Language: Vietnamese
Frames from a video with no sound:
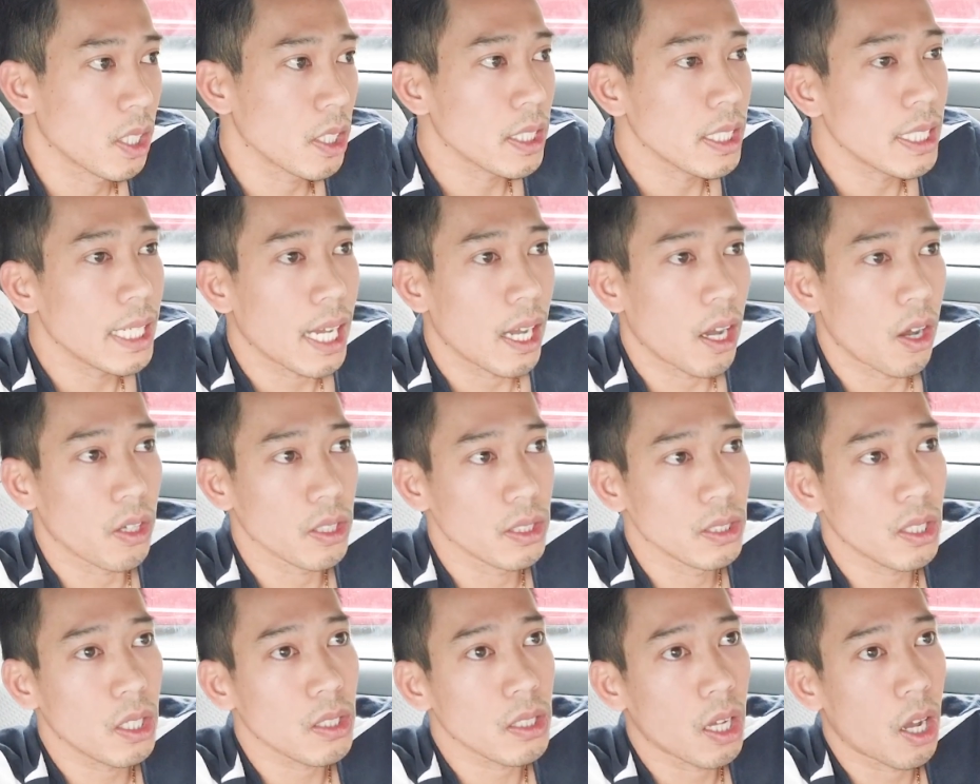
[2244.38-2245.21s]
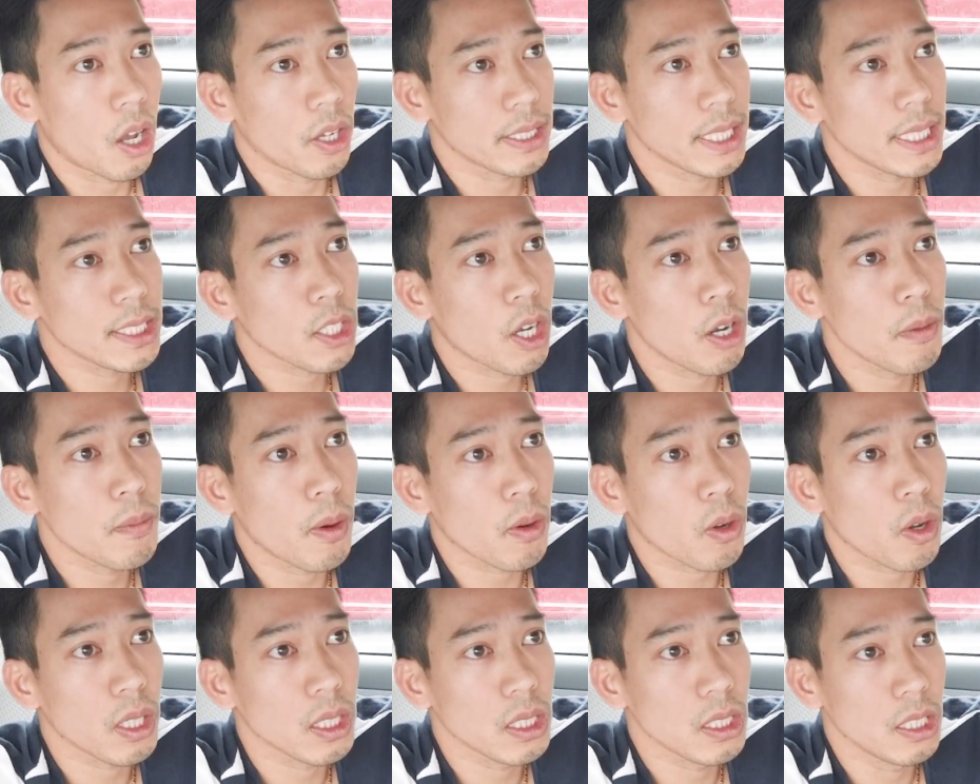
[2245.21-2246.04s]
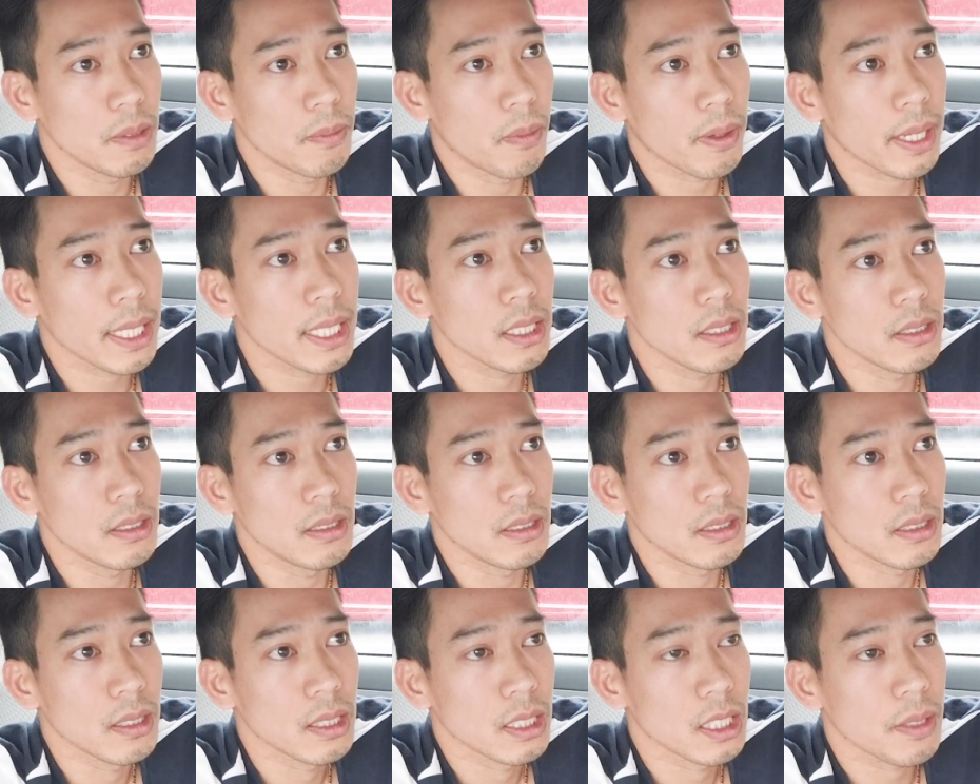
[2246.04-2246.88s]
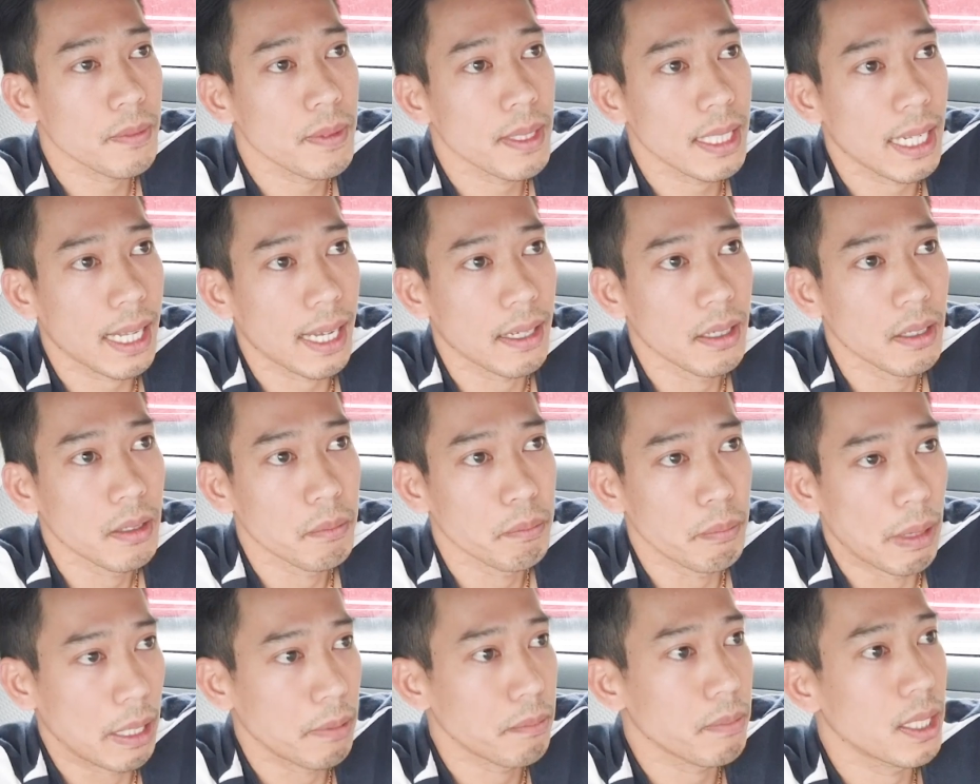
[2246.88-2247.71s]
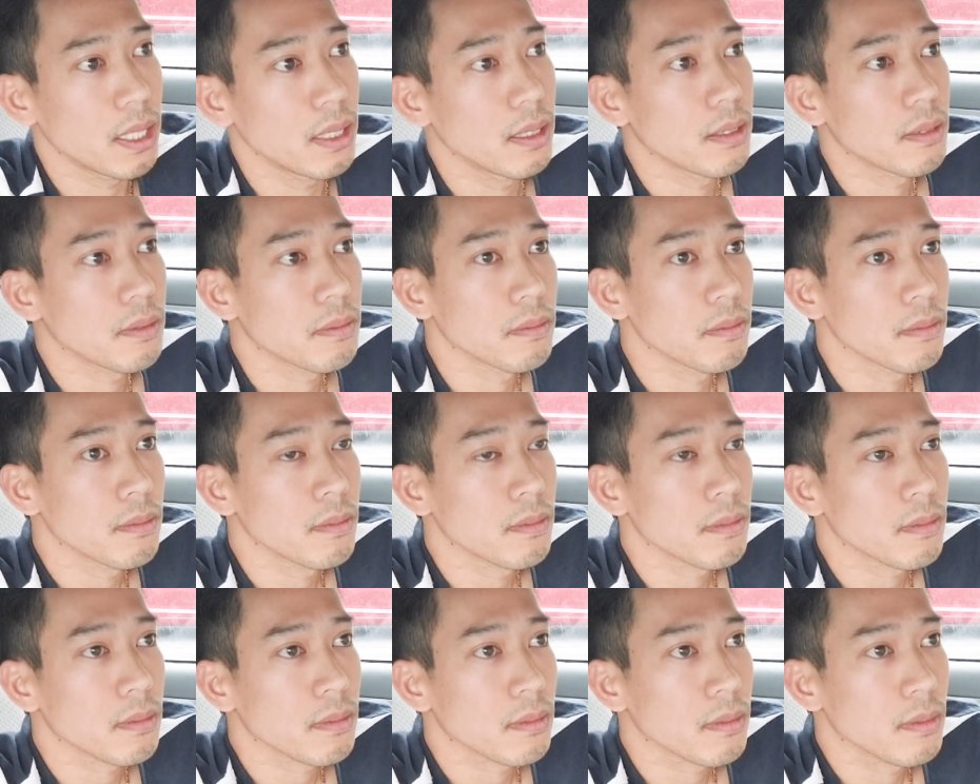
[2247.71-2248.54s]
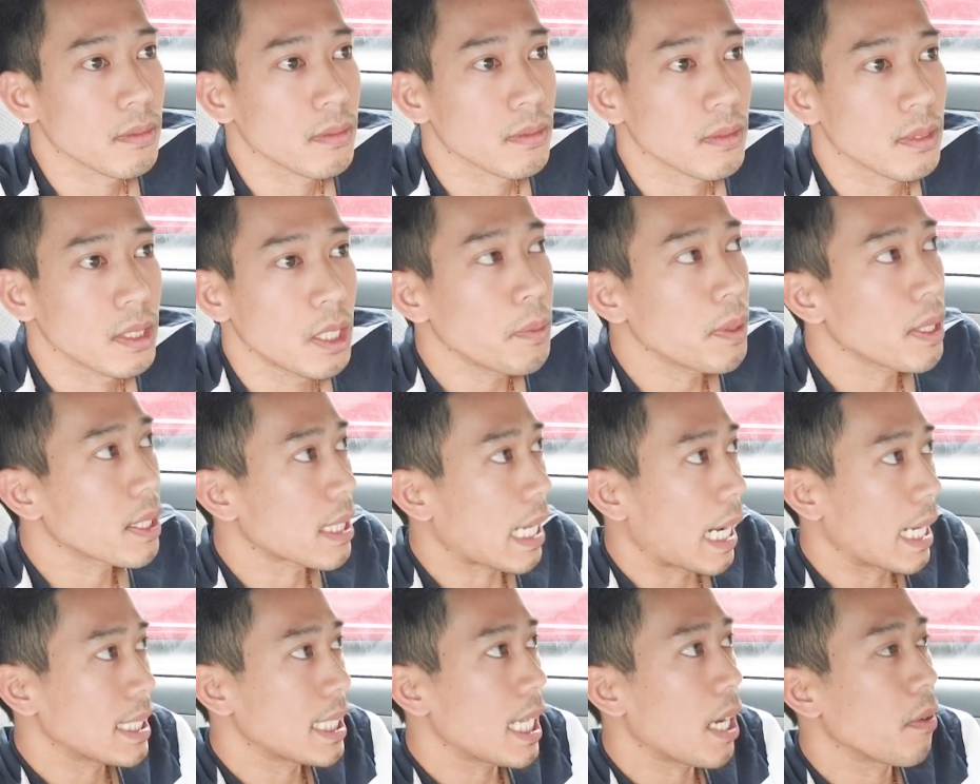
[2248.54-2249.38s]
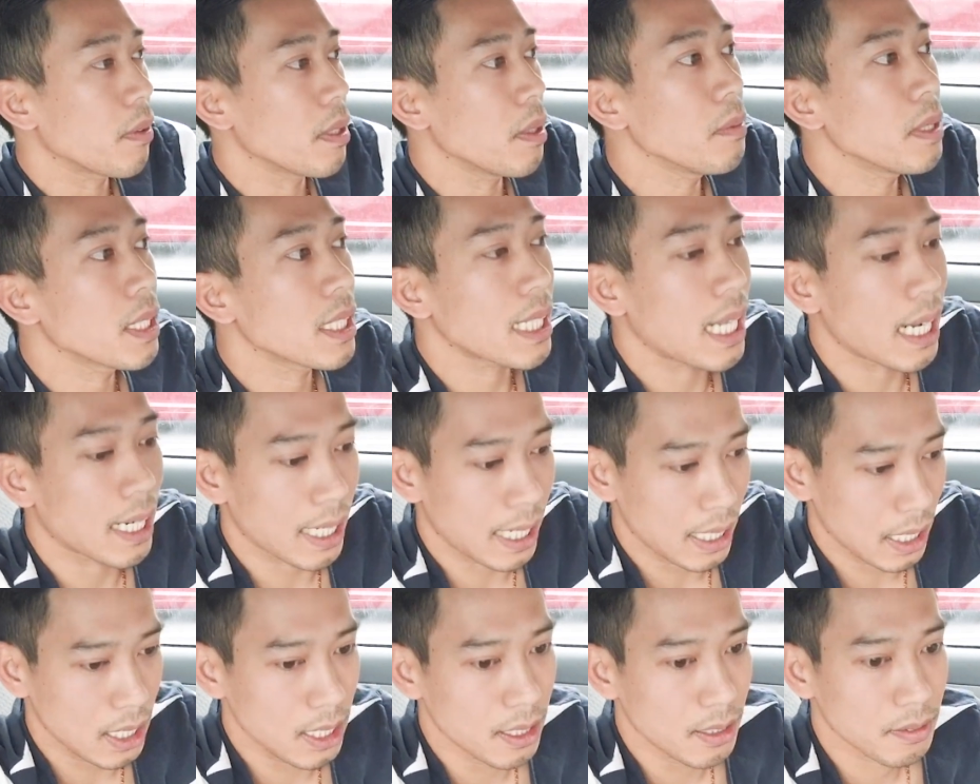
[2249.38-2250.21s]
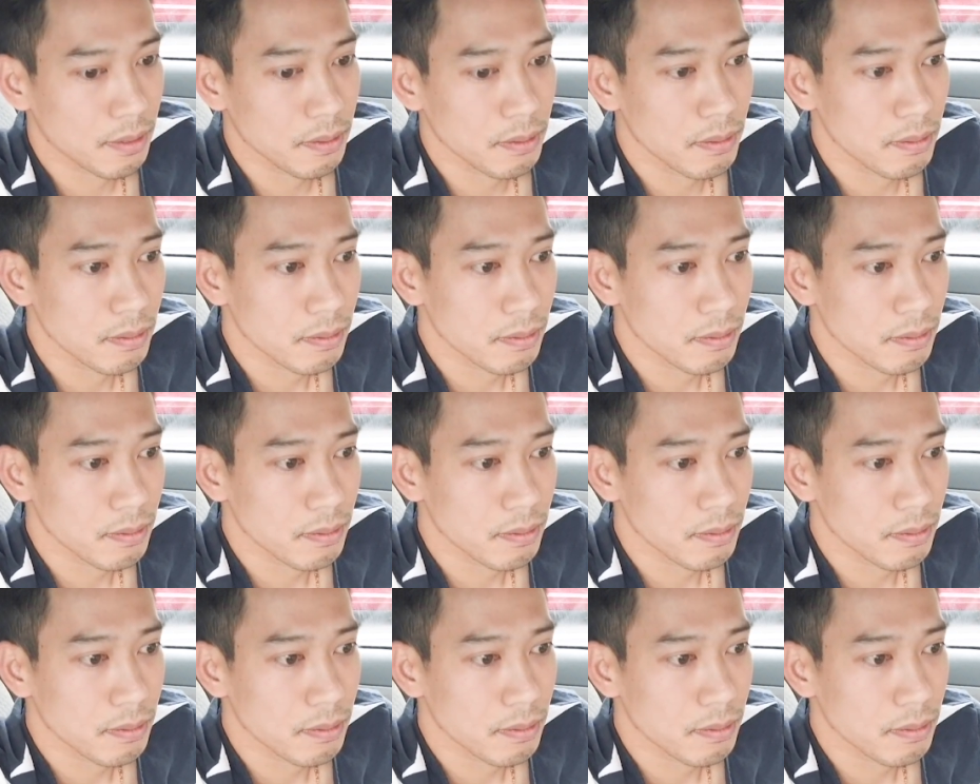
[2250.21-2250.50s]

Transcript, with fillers: đó chính là họ nó họ sẽ cho một con người một cái đường dĩ nhiên là biện minh giống như tại sao giống như cái thằng này đi